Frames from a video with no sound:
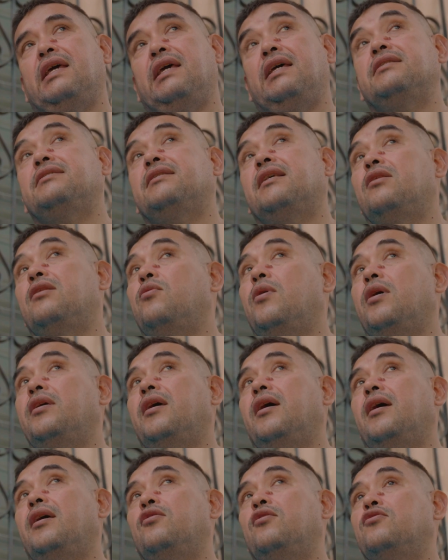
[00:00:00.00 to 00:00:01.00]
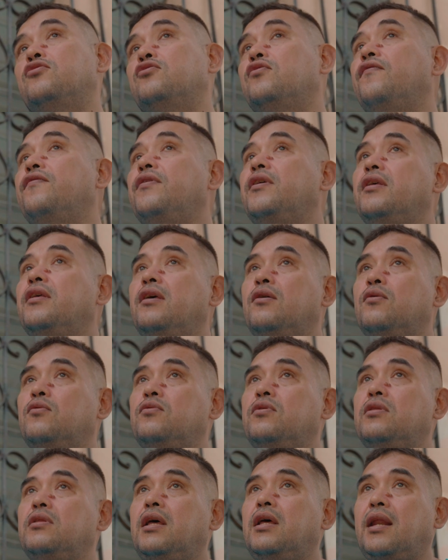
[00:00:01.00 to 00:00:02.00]
Estando allá yo sufrí de
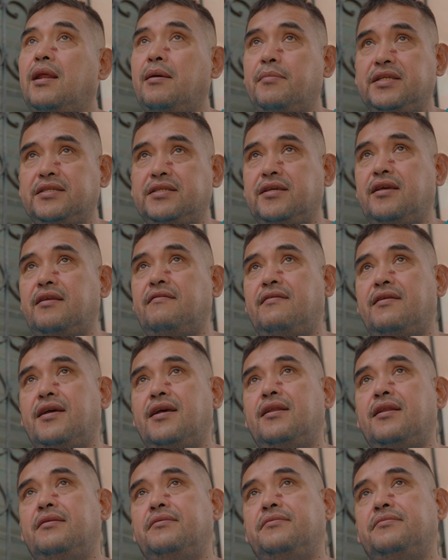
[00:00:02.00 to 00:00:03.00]
un derrame cerebral,